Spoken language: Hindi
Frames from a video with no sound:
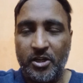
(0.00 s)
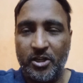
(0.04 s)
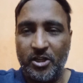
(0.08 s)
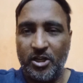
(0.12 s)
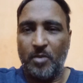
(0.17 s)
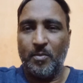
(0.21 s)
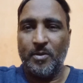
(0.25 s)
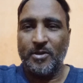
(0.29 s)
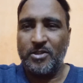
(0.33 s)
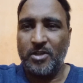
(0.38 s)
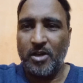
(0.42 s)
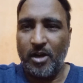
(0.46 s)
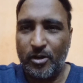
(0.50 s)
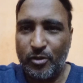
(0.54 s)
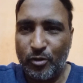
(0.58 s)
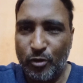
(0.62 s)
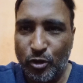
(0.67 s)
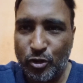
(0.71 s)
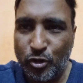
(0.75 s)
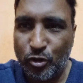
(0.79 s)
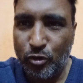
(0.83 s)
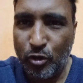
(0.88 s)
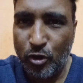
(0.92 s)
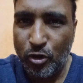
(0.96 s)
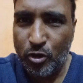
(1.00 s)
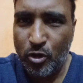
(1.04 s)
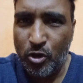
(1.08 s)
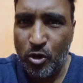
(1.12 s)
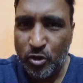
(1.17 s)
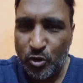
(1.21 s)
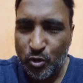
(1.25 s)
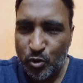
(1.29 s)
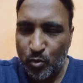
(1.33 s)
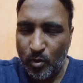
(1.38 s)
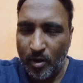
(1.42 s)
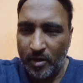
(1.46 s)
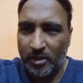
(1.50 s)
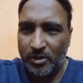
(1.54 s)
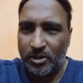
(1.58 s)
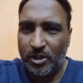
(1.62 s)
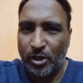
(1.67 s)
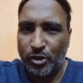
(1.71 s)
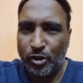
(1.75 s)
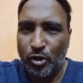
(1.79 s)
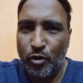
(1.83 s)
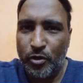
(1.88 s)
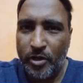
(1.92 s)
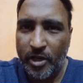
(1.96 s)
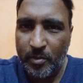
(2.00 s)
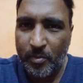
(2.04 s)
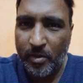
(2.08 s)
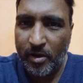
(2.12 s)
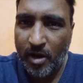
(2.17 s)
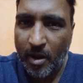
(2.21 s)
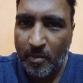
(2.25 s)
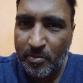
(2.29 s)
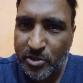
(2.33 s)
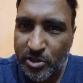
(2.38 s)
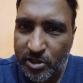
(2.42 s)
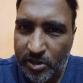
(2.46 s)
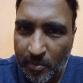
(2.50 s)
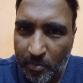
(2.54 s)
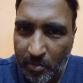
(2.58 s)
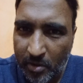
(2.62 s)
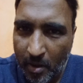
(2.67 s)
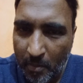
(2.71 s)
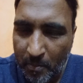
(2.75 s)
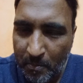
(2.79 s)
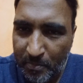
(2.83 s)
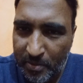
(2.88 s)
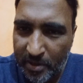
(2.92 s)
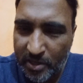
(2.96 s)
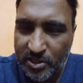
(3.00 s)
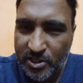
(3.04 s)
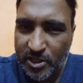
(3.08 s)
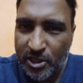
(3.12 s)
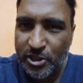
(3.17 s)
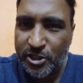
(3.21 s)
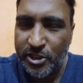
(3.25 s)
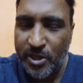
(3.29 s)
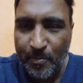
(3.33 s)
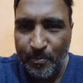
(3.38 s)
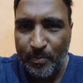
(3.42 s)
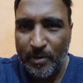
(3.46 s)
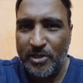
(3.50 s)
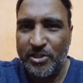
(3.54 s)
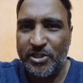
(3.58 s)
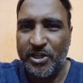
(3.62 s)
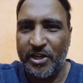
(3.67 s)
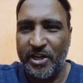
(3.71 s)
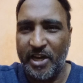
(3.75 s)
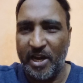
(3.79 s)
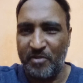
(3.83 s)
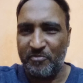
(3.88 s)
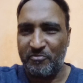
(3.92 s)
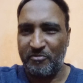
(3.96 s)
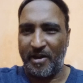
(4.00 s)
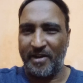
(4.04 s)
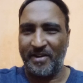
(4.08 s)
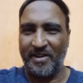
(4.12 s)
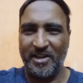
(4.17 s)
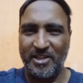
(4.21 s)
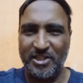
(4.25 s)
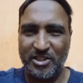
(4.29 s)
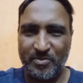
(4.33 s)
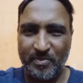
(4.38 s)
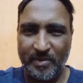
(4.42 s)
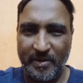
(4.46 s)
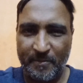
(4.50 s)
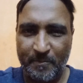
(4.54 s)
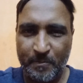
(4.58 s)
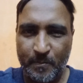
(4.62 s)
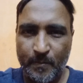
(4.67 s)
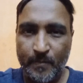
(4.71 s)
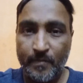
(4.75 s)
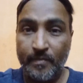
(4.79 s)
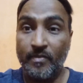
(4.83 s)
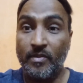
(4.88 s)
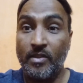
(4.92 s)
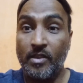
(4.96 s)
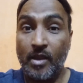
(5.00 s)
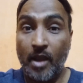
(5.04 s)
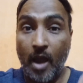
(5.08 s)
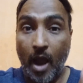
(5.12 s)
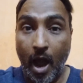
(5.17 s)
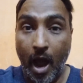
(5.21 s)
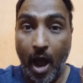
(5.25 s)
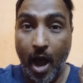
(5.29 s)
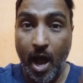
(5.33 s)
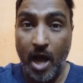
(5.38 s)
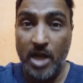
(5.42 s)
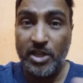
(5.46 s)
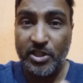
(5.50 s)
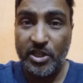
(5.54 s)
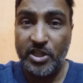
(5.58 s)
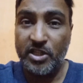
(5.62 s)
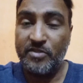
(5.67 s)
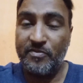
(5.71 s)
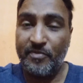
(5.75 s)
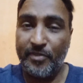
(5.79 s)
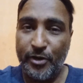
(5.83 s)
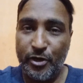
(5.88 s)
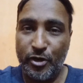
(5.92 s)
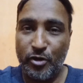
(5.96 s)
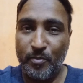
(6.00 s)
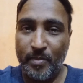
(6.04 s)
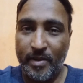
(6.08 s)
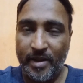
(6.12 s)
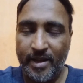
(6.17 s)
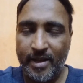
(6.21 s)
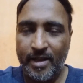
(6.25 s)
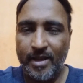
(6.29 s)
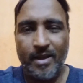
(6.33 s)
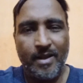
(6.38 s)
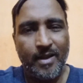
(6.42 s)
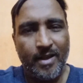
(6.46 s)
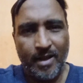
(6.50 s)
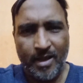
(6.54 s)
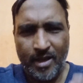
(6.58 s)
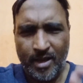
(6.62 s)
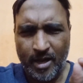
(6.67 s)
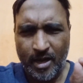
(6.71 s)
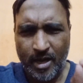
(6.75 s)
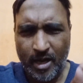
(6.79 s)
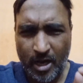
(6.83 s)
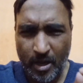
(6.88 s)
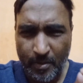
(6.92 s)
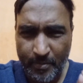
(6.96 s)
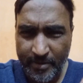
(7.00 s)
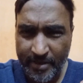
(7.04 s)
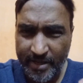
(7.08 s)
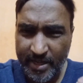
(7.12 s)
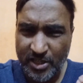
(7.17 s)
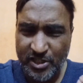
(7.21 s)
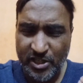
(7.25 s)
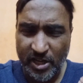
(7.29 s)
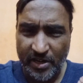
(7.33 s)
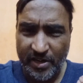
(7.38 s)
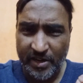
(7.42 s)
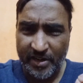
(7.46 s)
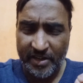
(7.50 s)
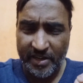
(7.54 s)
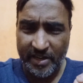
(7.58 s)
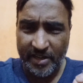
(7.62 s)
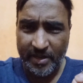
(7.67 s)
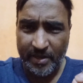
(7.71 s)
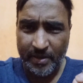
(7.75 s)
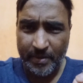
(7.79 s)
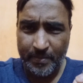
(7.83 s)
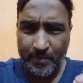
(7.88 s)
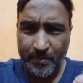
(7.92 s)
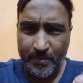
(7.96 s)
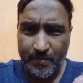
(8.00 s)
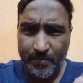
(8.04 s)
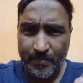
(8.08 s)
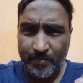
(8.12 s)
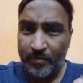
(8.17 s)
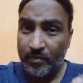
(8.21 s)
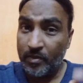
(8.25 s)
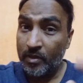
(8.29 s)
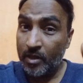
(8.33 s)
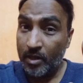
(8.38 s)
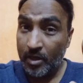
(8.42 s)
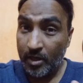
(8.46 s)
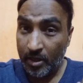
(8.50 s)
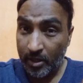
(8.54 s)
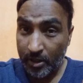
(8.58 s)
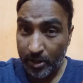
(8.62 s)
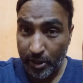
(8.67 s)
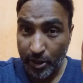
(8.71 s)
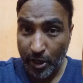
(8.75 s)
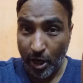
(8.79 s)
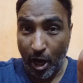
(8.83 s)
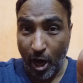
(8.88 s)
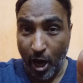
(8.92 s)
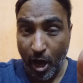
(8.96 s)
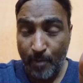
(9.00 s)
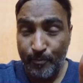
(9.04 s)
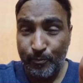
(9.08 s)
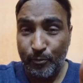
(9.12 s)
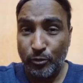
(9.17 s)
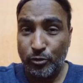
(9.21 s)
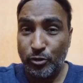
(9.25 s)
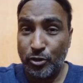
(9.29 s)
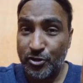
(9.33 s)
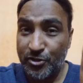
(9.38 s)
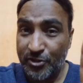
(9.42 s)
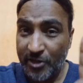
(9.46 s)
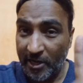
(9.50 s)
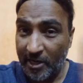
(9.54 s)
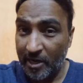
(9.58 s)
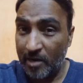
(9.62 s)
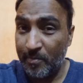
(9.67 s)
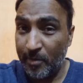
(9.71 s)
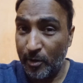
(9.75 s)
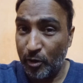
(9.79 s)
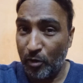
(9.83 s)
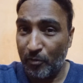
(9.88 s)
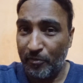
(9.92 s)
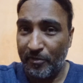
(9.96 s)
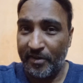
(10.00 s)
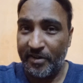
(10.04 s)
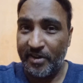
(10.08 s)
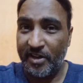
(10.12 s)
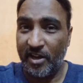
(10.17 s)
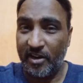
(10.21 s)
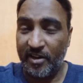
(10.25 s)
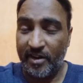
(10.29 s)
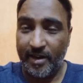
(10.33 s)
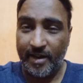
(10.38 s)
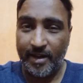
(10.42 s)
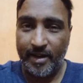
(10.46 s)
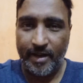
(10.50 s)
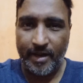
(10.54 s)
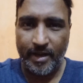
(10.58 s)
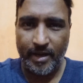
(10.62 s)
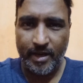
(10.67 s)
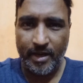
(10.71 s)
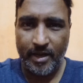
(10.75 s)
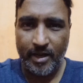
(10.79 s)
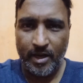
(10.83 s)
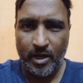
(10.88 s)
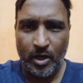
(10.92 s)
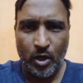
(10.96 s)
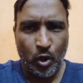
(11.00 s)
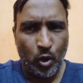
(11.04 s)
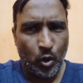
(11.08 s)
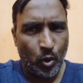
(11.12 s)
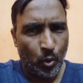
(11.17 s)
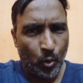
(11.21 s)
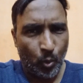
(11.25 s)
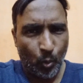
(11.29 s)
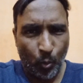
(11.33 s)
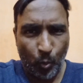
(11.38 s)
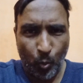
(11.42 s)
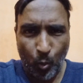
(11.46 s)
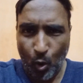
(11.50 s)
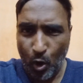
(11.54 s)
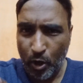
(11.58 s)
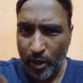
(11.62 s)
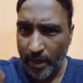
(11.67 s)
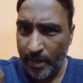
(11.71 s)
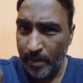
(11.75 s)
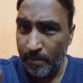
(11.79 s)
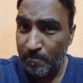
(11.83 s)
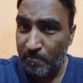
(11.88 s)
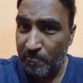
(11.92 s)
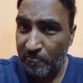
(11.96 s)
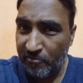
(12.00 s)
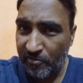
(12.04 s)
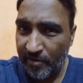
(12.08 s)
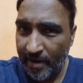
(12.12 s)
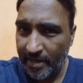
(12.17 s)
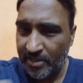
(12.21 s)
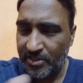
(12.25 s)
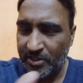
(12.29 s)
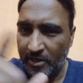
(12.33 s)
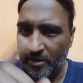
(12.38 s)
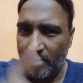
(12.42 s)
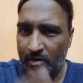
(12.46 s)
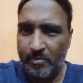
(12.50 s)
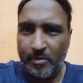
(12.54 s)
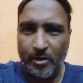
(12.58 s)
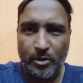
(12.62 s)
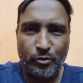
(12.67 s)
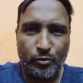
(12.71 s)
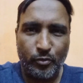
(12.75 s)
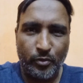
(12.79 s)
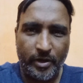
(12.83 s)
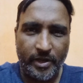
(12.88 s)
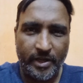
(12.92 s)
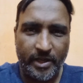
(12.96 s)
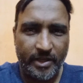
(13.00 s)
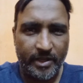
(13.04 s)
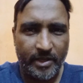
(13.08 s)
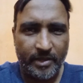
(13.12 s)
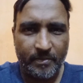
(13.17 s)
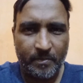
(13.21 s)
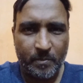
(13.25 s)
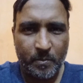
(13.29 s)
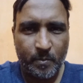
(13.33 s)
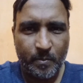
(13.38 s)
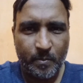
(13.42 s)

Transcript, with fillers: नमस्कार दोस्तों स्वागत करता हूँ एक बार आप सबका फिर से सिंप्लिसिटी एंड फाइनेंस में आज की इस वीडियो में हम ये जानेंगे कि आपको जो सेटलमेंट ऑफर किया गया है वो कहीं फेक सेटलमेंट तो नहीं है